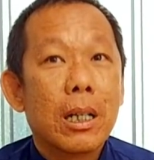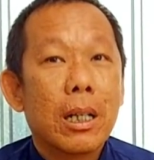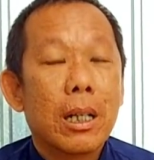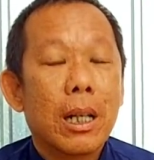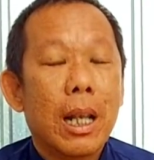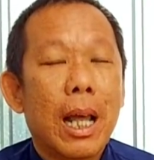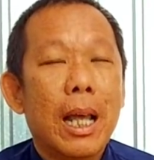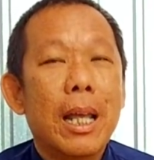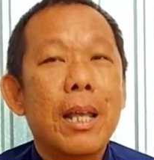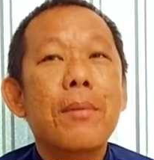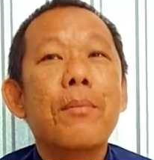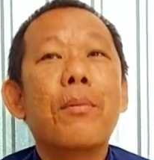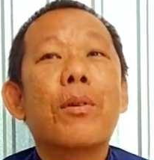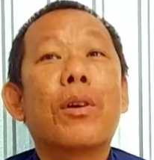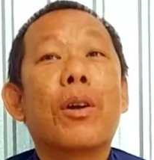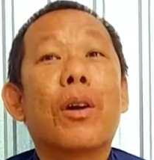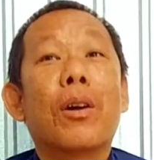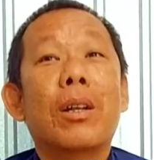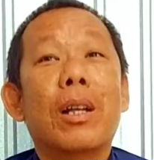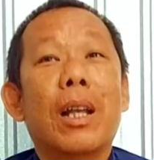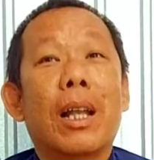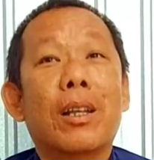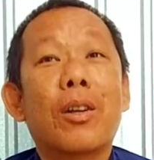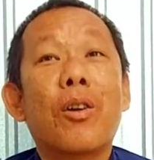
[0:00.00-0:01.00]
là ý muốn nói
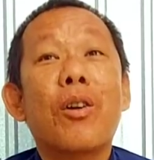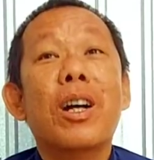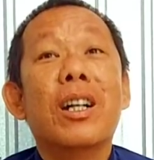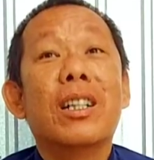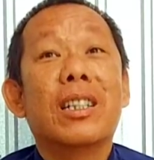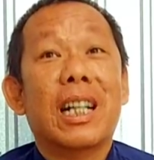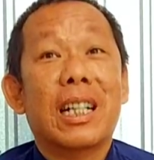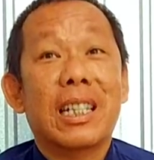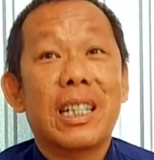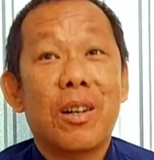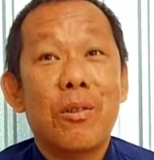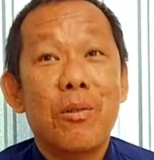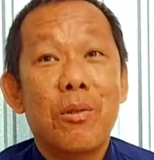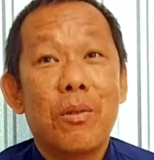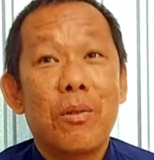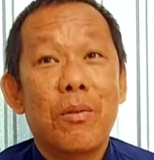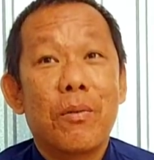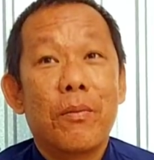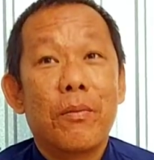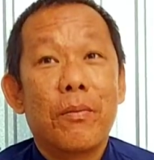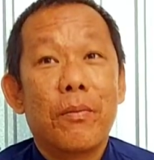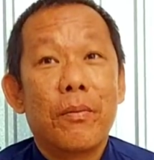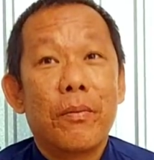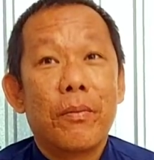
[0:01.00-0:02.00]
là thói hư tật xấu
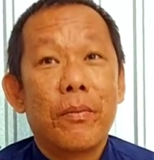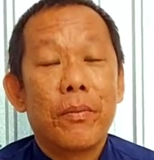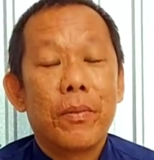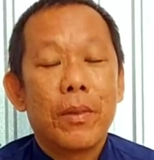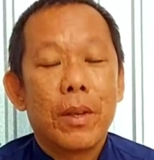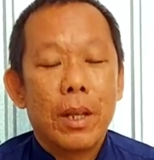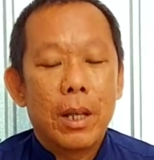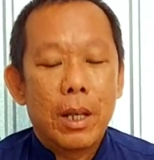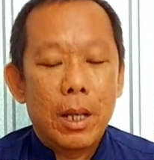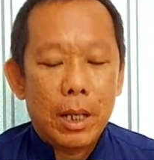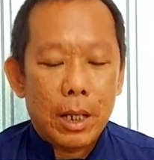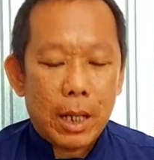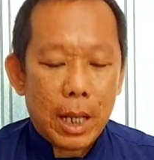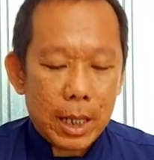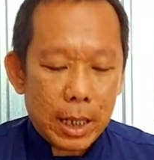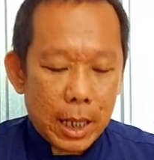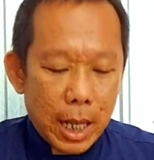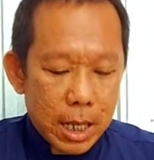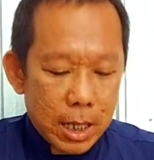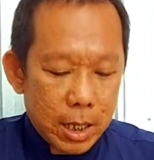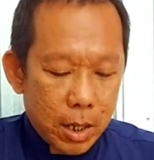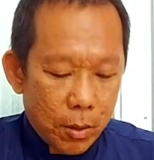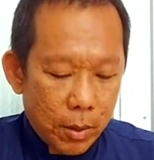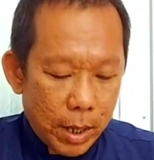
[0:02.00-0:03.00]
thì
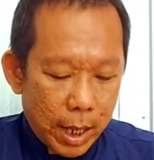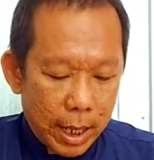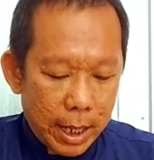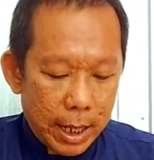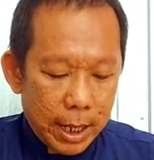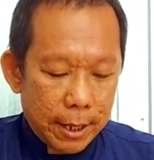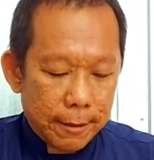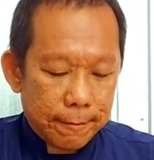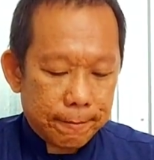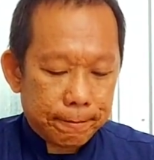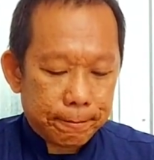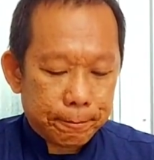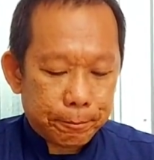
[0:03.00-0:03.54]
từ chỗ này á